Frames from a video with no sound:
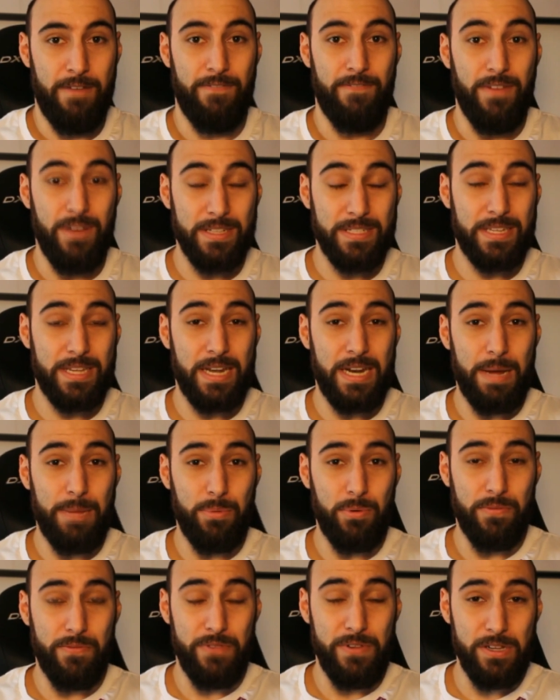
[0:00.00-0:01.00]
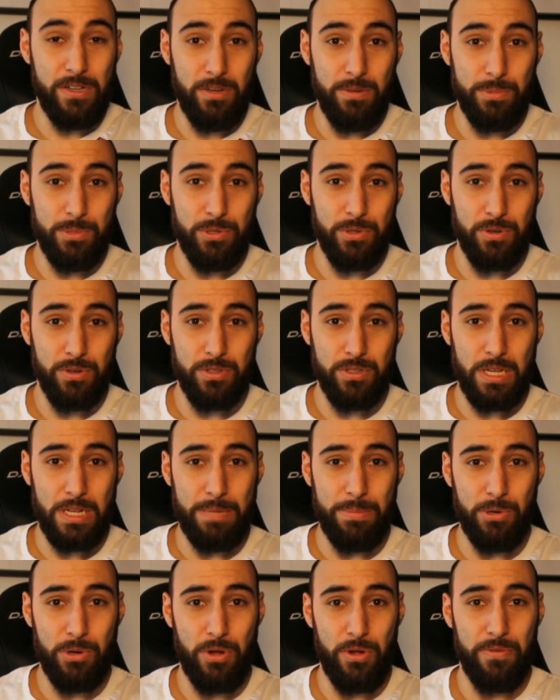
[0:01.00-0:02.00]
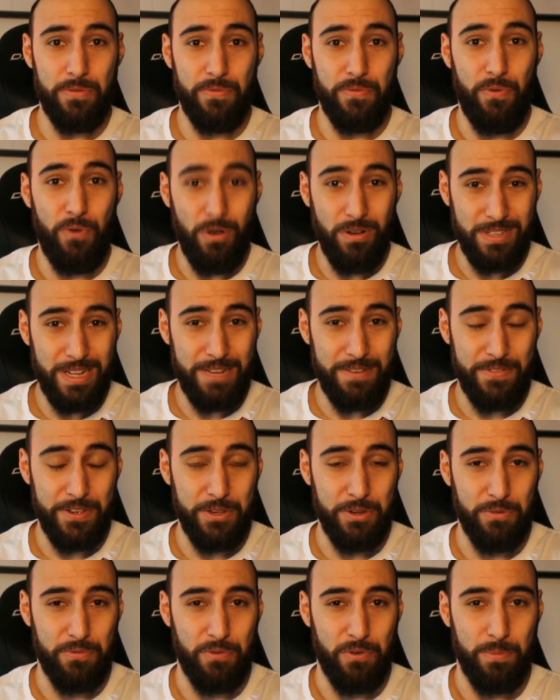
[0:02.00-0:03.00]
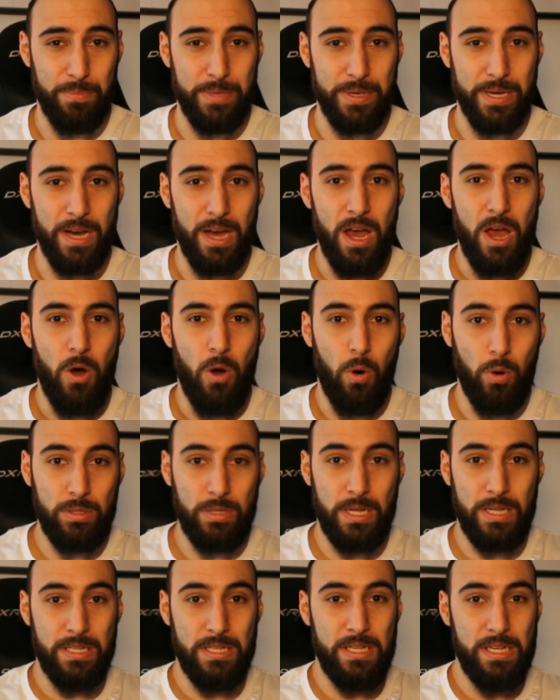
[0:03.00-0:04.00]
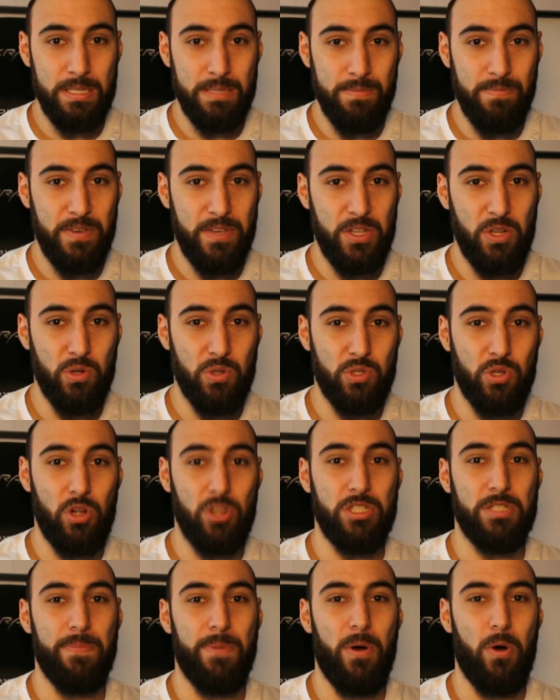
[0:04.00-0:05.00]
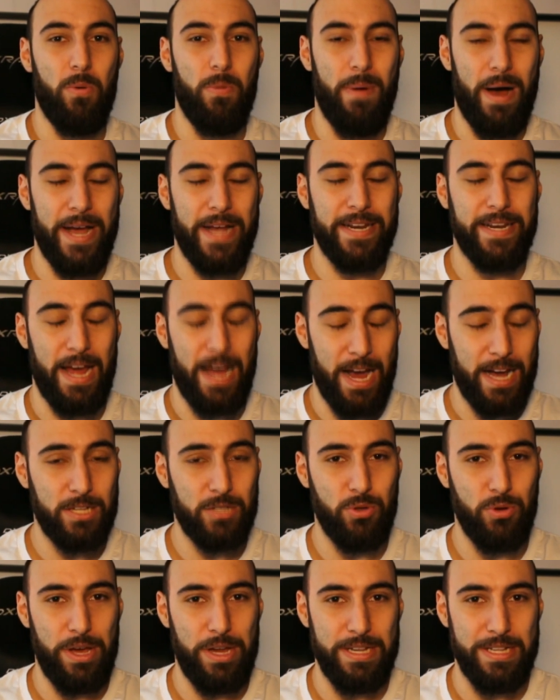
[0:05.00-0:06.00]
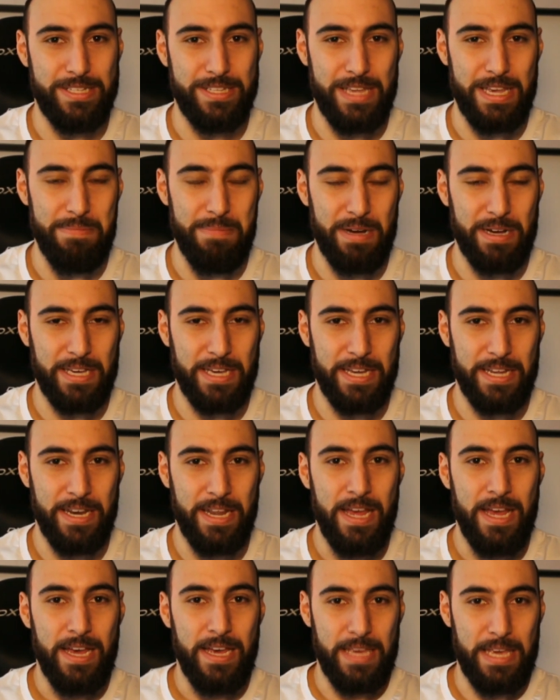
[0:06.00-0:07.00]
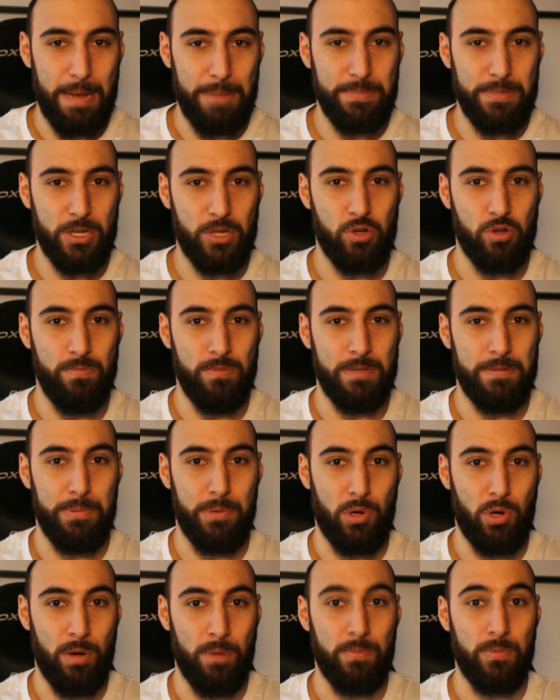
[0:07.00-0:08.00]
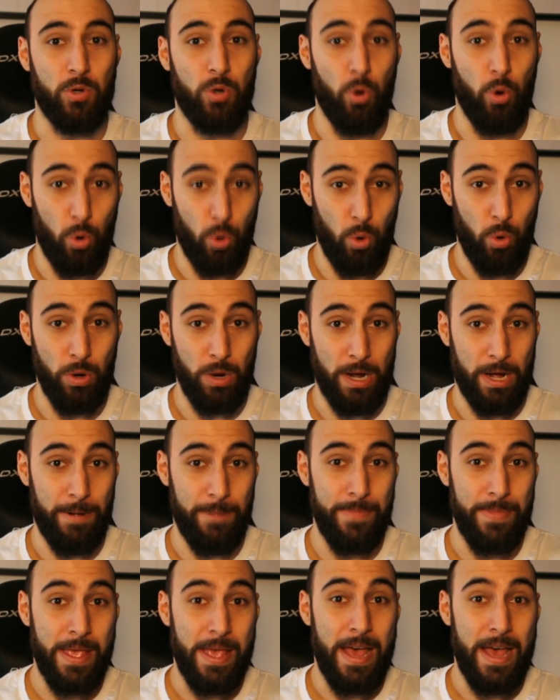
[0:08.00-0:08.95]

Was geht ab und willkommen zurück zu einem neuen Fortnite-Video von mir und in diesem Video soll es mal um ein aktuelles Thema gehen, ihr habt ja schon mitbekommen, Corona.